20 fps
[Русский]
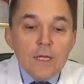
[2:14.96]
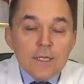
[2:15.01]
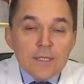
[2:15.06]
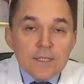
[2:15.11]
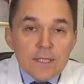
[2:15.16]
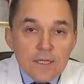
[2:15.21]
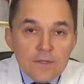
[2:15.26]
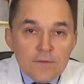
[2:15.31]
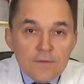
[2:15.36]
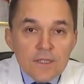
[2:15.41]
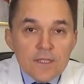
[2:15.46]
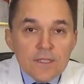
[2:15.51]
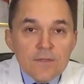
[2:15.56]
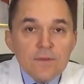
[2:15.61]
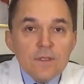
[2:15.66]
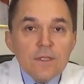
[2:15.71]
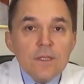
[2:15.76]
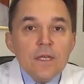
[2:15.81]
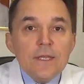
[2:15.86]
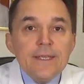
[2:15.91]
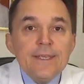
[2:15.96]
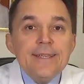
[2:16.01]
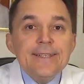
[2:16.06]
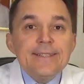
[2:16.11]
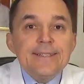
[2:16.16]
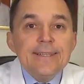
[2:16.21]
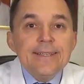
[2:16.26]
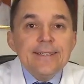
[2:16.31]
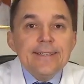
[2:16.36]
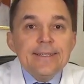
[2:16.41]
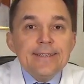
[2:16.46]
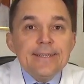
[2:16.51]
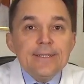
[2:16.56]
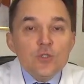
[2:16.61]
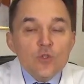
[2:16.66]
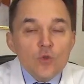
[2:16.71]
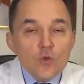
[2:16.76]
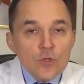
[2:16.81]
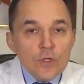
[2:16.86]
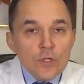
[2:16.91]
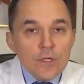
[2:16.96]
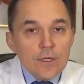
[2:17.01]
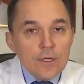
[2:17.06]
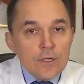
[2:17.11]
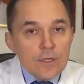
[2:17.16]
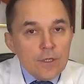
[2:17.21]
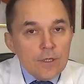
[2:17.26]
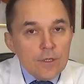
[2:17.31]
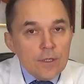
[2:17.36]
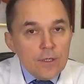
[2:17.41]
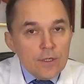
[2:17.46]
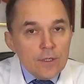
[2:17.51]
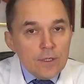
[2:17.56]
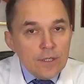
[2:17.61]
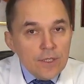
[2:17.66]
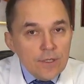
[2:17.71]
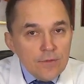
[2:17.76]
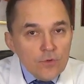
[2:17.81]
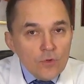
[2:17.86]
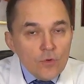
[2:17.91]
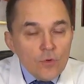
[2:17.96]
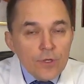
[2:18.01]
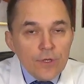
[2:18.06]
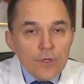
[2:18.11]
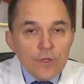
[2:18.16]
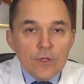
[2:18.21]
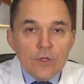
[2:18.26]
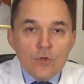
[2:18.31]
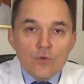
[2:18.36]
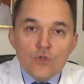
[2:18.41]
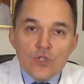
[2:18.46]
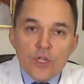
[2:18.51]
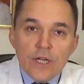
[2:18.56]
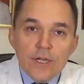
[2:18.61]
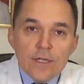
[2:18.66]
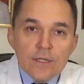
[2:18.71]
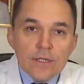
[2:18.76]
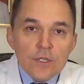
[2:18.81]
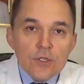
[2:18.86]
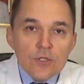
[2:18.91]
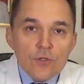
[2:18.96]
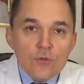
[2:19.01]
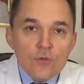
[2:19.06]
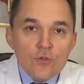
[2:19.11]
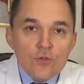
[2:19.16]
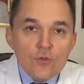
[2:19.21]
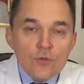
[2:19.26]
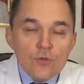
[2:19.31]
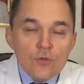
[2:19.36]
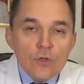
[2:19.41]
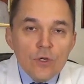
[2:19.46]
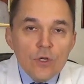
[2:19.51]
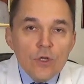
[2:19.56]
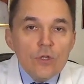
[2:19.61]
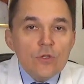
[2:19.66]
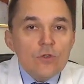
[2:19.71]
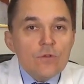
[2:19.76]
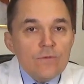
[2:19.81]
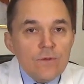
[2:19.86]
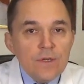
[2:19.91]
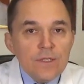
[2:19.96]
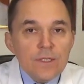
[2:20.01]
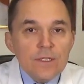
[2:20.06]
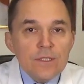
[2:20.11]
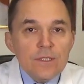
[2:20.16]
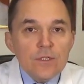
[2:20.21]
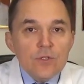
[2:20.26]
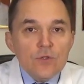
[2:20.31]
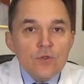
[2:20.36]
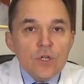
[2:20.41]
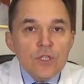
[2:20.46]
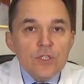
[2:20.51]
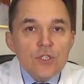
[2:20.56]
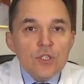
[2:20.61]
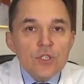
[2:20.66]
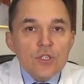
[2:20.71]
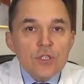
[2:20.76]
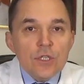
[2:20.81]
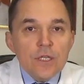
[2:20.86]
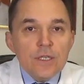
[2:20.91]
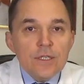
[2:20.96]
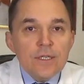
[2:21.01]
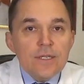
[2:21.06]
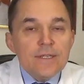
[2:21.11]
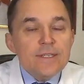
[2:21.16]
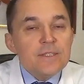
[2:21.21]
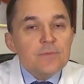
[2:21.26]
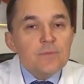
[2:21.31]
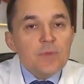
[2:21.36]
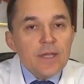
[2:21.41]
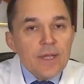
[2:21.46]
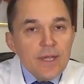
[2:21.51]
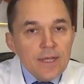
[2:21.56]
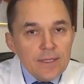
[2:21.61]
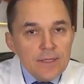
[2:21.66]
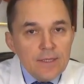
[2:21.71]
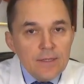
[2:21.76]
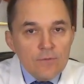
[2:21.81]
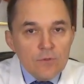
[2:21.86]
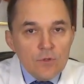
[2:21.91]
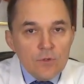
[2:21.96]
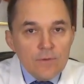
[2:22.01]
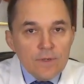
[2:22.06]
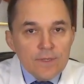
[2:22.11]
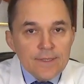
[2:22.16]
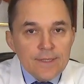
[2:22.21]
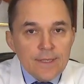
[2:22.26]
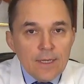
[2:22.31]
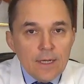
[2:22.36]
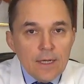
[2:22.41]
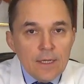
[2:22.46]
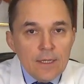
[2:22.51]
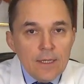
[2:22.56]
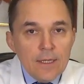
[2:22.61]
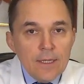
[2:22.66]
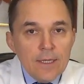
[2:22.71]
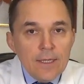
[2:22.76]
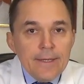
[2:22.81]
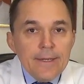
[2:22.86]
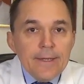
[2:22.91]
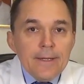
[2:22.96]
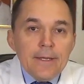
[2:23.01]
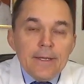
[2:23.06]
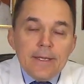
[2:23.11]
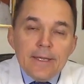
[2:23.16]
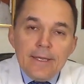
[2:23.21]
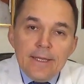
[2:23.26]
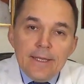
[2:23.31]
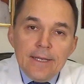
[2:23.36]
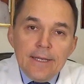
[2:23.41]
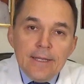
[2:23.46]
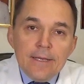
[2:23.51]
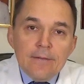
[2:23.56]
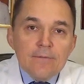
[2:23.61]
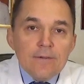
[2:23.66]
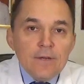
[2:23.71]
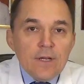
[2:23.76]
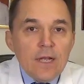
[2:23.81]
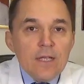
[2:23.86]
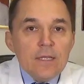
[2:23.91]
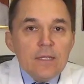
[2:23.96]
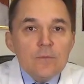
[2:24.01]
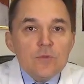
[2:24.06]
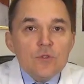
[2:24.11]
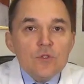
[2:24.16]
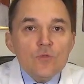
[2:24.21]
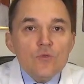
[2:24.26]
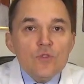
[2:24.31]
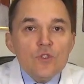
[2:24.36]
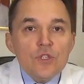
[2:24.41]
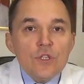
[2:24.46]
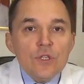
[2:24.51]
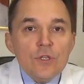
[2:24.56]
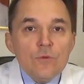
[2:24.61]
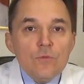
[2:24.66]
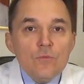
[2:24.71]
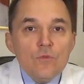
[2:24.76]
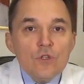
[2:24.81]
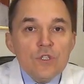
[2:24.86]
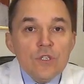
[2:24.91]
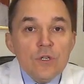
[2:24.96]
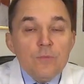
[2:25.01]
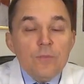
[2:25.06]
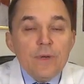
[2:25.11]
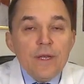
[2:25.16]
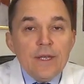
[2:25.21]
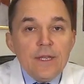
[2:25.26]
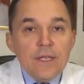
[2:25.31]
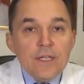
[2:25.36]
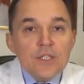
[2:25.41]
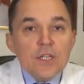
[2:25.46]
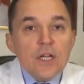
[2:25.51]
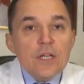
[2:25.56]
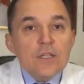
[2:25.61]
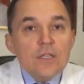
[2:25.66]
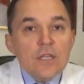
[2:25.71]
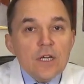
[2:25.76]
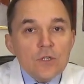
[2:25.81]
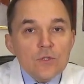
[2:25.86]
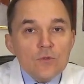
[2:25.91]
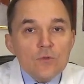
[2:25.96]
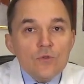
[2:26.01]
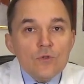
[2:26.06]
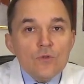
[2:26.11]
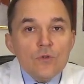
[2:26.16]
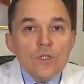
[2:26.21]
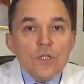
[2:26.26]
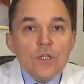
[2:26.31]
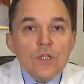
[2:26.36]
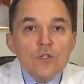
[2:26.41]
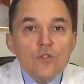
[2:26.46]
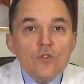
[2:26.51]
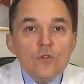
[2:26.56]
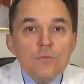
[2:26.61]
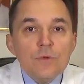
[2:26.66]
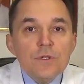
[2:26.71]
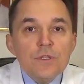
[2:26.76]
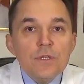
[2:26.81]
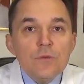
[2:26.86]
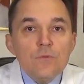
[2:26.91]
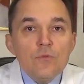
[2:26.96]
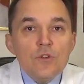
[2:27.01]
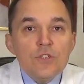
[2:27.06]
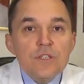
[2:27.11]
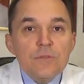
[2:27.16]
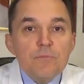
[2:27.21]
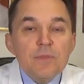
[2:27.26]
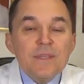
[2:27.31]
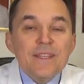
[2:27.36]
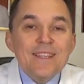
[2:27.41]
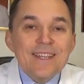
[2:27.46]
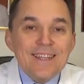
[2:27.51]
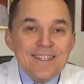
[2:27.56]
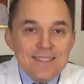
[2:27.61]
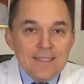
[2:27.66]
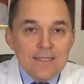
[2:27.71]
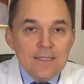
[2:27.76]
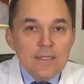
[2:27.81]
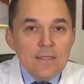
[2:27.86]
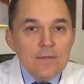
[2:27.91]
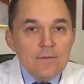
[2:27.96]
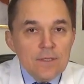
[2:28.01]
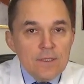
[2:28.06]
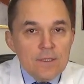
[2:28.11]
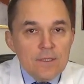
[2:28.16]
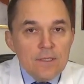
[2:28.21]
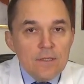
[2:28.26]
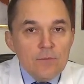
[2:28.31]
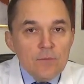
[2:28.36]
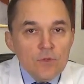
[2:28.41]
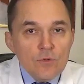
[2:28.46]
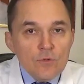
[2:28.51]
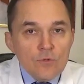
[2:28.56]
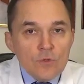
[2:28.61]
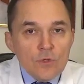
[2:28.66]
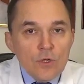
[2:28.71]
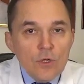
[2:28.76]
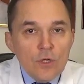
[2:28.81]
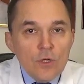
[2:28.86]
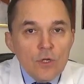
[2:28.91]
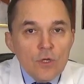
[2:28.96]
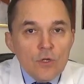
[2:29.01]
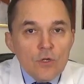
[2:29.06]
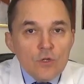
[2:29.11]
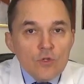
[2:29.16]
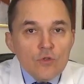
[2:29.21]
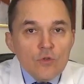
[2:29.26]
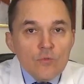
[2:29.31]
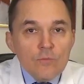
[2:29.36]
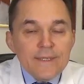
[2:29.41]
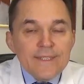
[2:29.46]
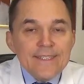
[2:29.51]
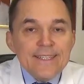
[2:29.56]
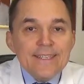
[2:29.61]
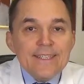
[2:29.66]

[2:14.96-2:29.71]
Соответственно, если сон дневной нарушает ночной сон, то в этой ситуации желательно избегать дневного сна. Или в крайнем случае можно прилечь, отдохнуть, но это должно быть не больше 15-20 минут, чтобы за